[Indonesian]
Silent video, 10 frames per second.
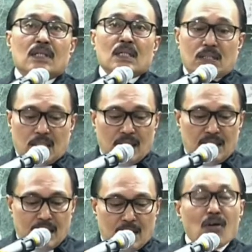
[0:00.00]

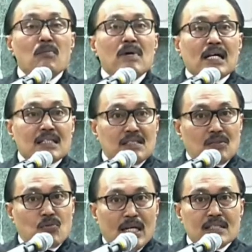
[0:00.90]
Salinari omak ke
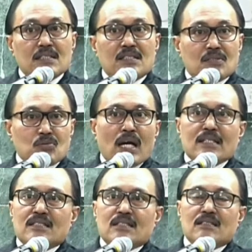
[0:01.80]

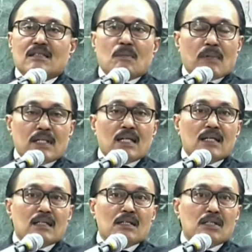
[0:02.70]
situasi-situasi di
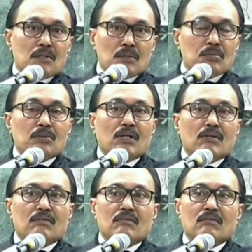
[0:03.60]
perjalanan ninggulu tahun.
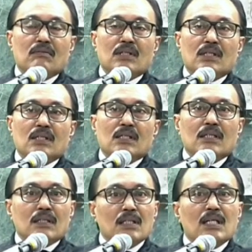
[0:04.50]

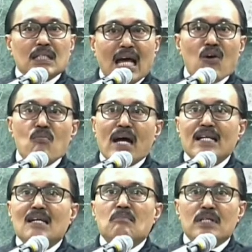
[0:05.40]
Kita tahu
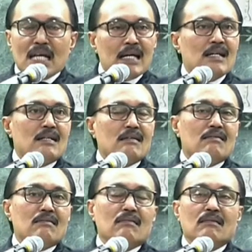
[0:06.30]
mana yang benar.
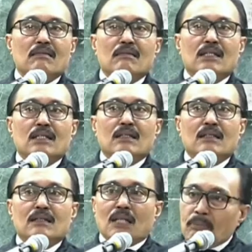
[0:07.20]

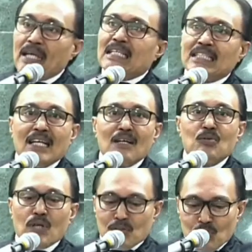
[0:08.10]
Tapi yang kita
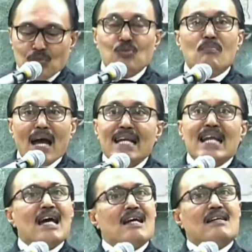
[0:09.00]
lakukan justru
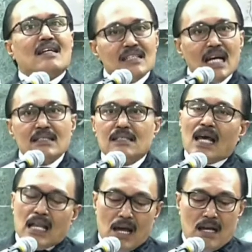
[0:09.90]
mana yang
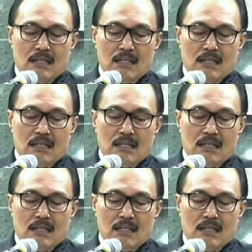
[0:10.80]
salah.